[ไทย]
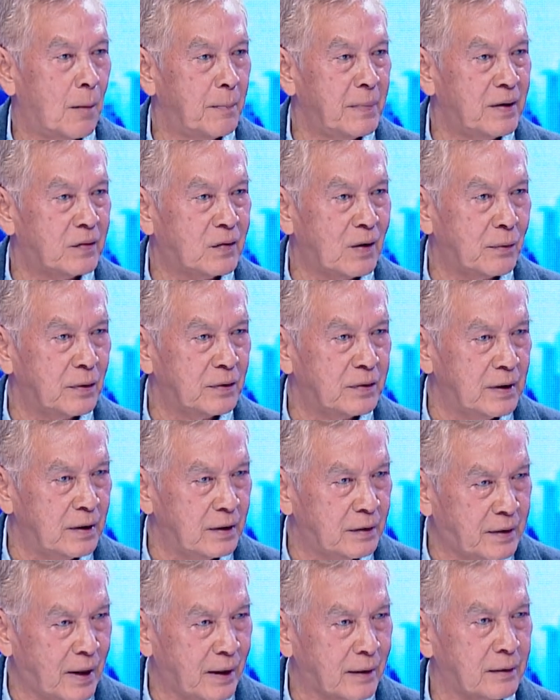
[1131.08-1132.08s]
มีเจ้าหน้าที่
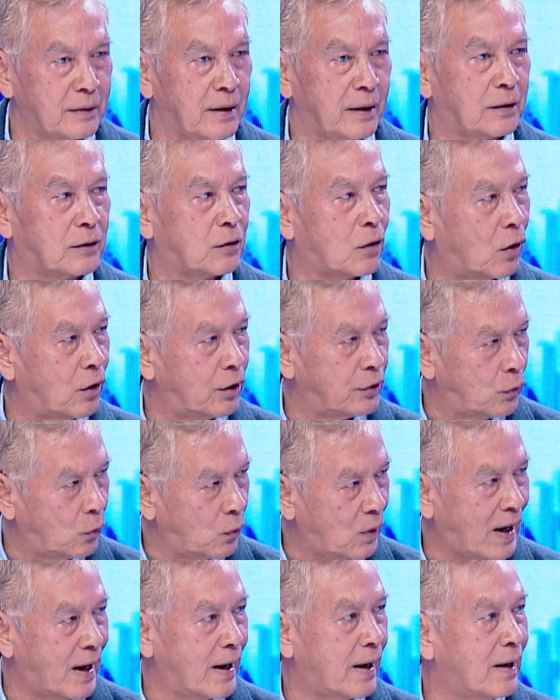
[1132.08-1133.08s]
เทคนิค คอยดู
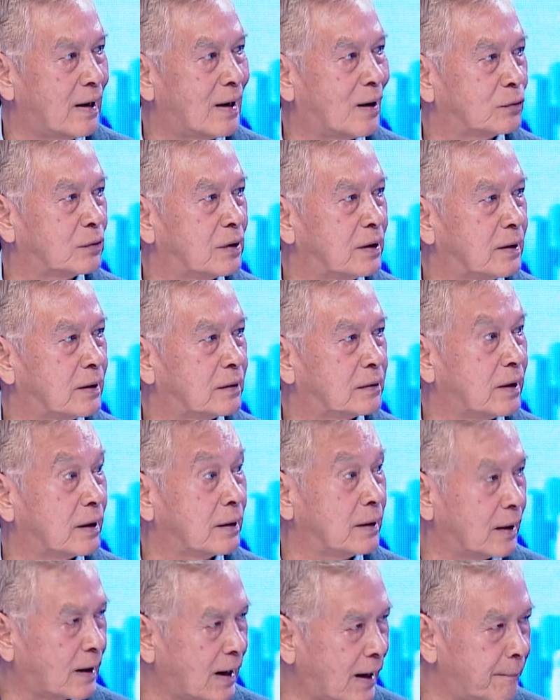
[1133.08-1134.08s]
แลให้เราที่นั่นเทค
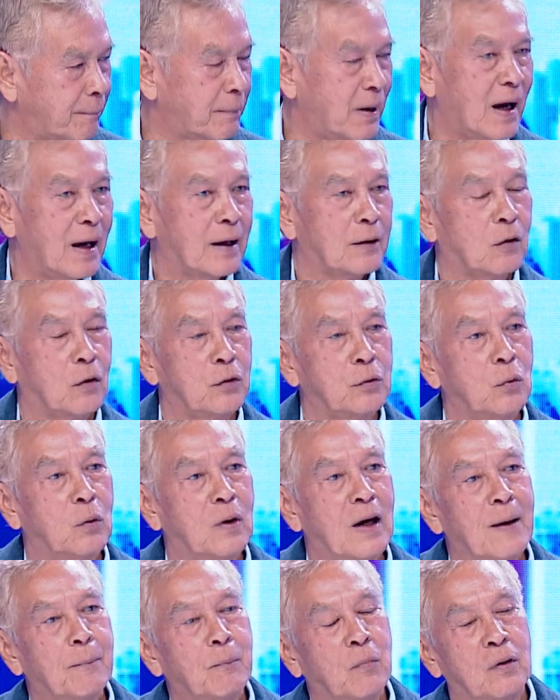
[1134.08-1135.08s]
นิคการแพทย์คอยดู
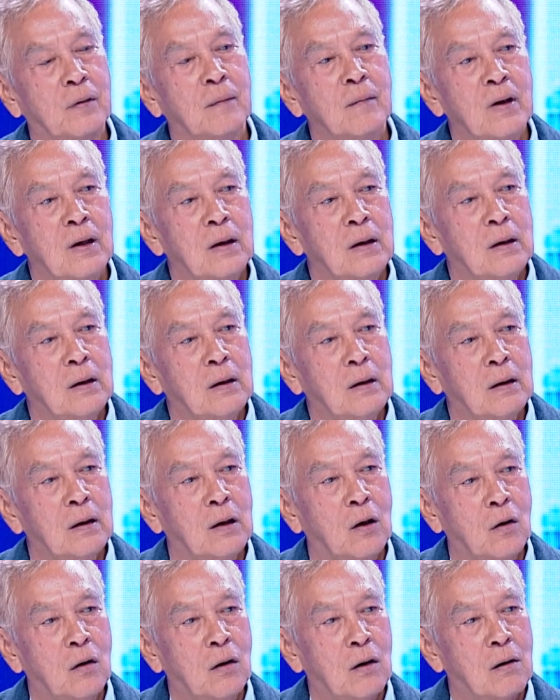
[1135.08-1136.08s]
แลหมด
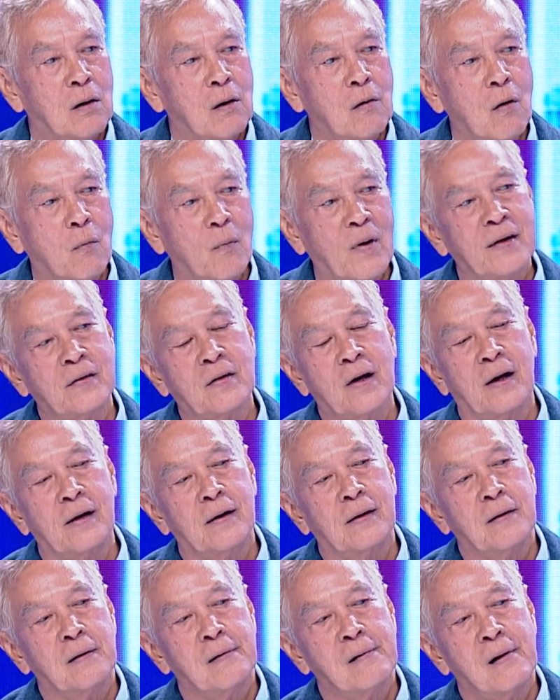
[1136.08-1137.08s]
เราก็ก็ไว้ใจ
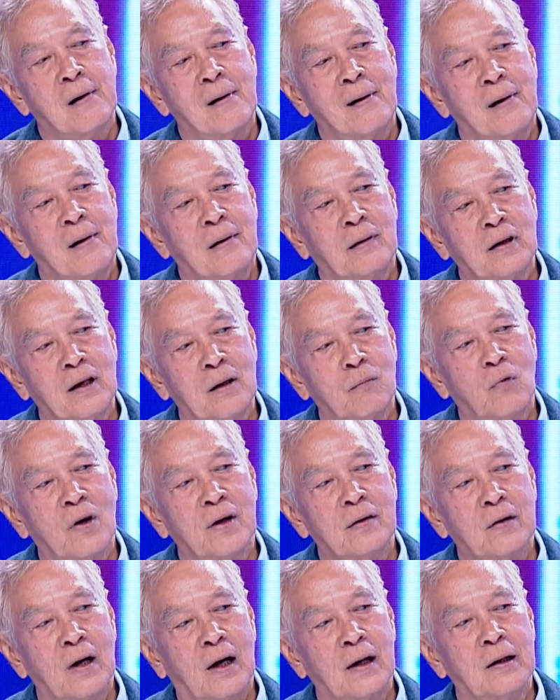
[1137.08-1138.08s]
เริ่มไว้
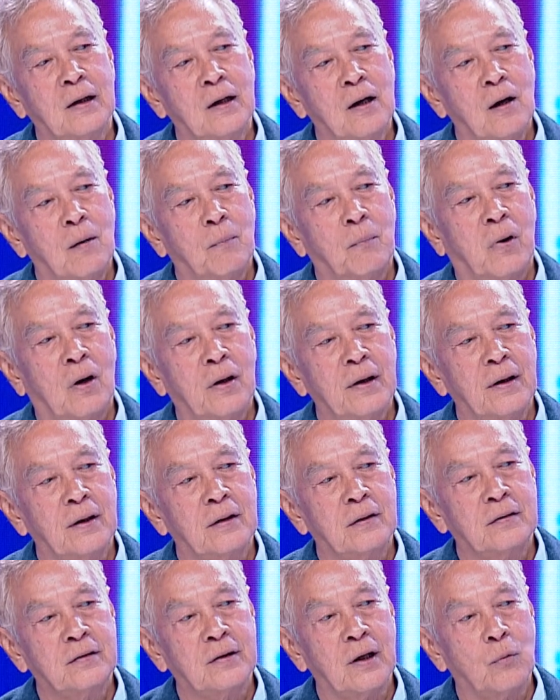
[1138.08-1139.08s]
ใจ พออีก
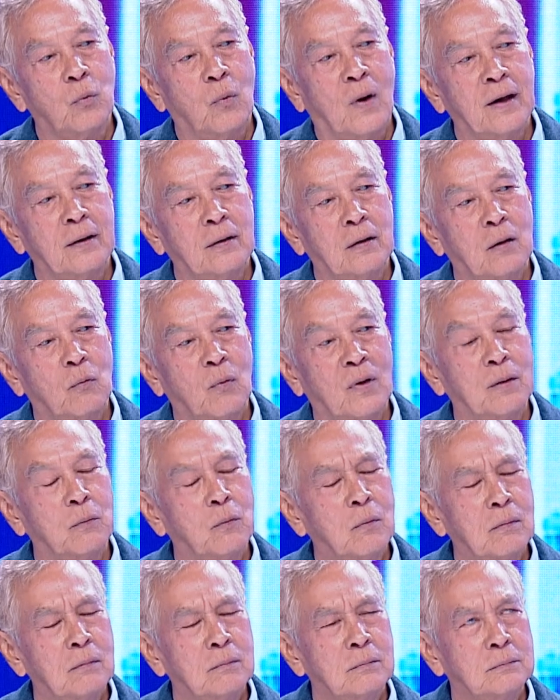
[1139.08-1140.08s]
เจ็ดวัน วัน
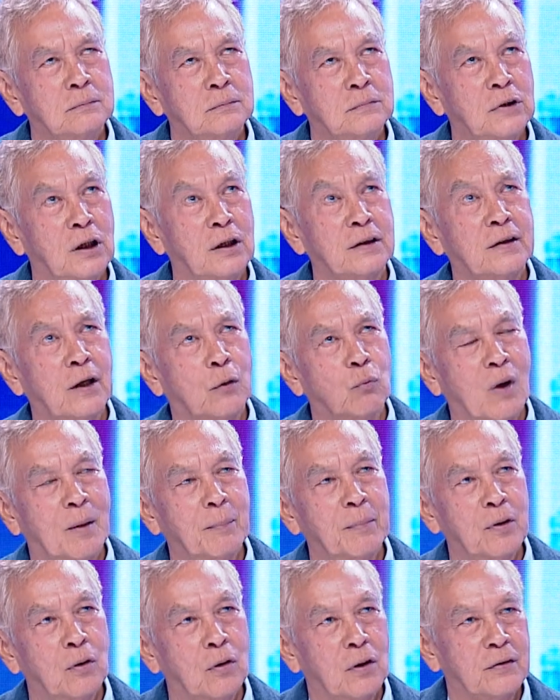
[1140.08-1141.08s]
เลยเจ็ดวัน
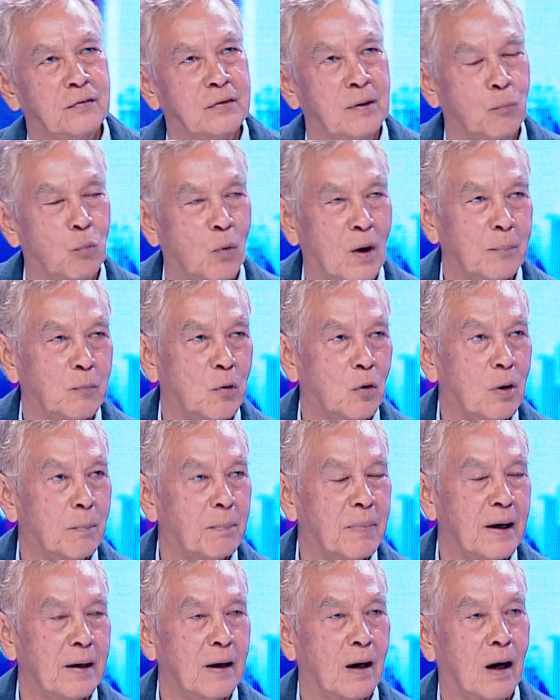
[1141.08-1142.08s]
ไปหน่อยสิบวันผมก็
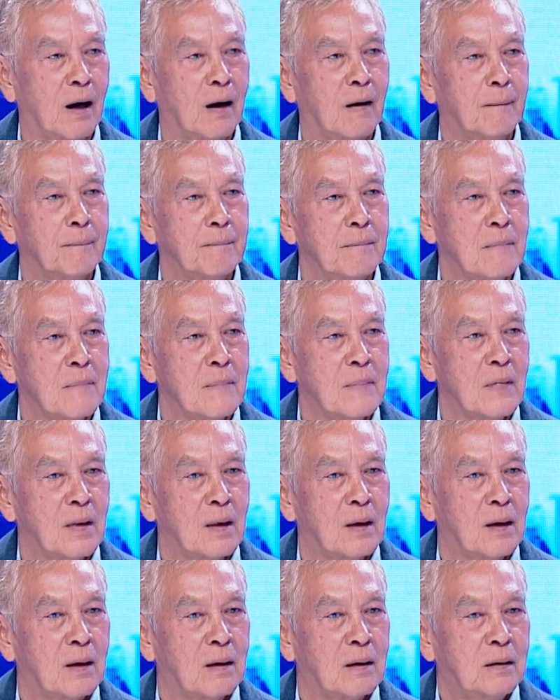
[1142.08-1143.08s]
ไปหา
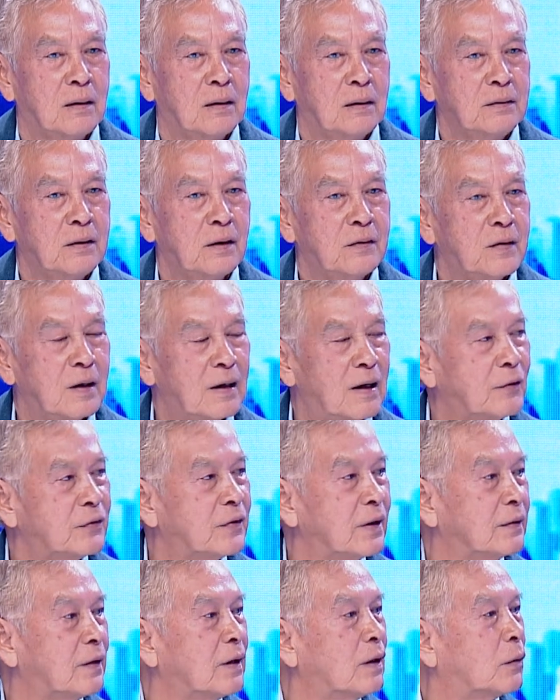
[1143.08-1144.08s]
จริง ๆ แล้ว
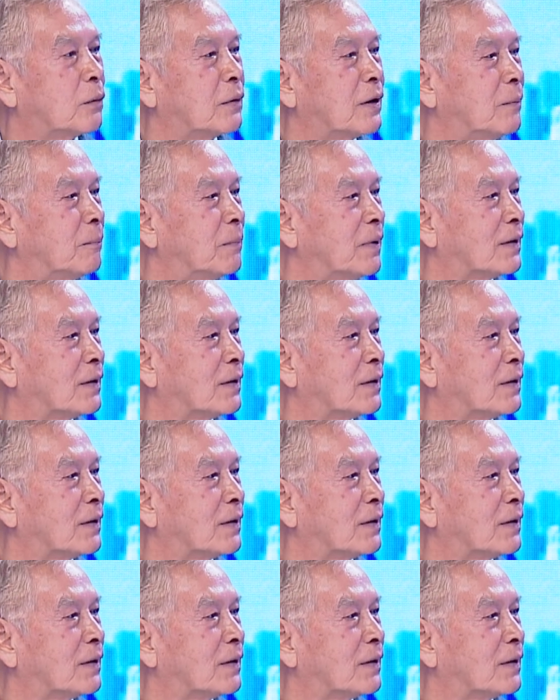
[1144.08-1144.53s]
สิ่งที่เรากินไป